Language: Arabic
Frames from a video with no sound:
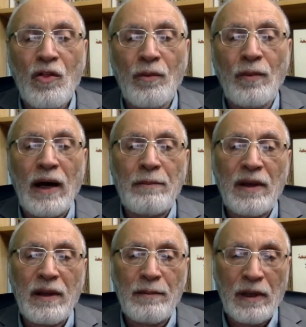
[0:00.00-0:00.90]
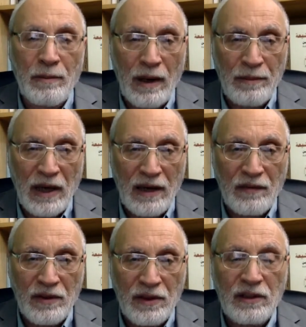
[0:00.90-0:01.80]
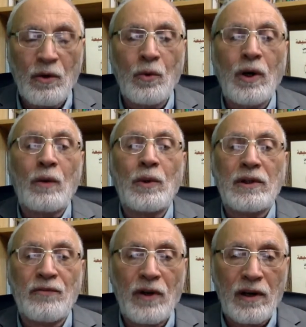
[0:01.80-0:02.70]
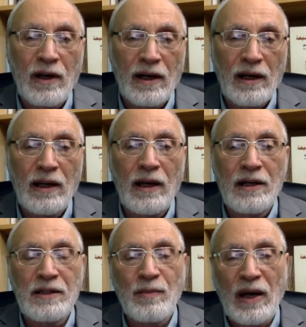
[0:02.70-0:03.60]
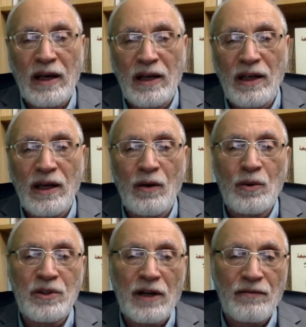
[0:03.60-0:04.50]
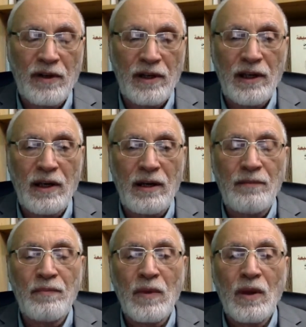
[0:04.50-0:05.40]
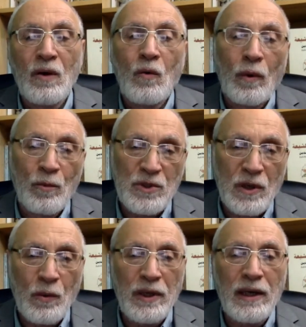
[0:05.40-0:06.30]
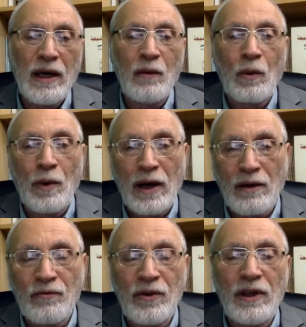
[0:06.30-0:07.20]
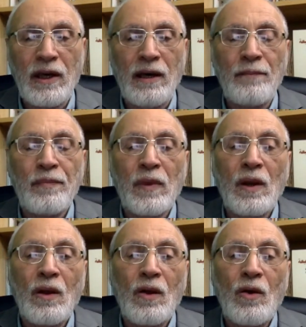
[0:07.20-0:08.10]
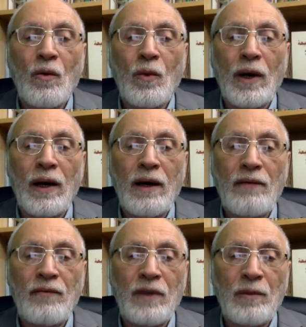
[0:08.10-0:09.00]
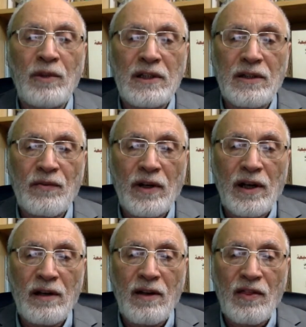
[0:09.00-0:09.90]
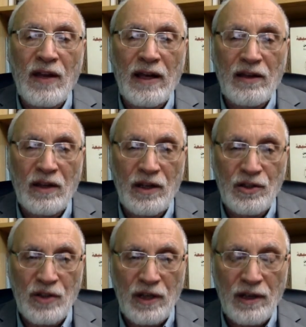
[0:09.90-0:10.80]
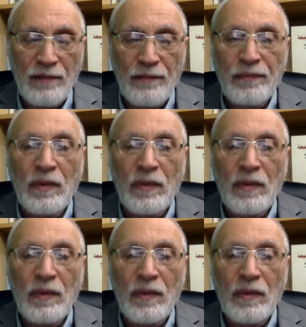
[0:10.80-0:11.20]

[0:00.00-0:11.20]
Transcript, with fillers: ثم المذهب الإمامي أيضا تطور وتفرق إلى إسماعيلية وجعفرية وموسوية وواقفية وفي منتصف القرن الثالث الهجري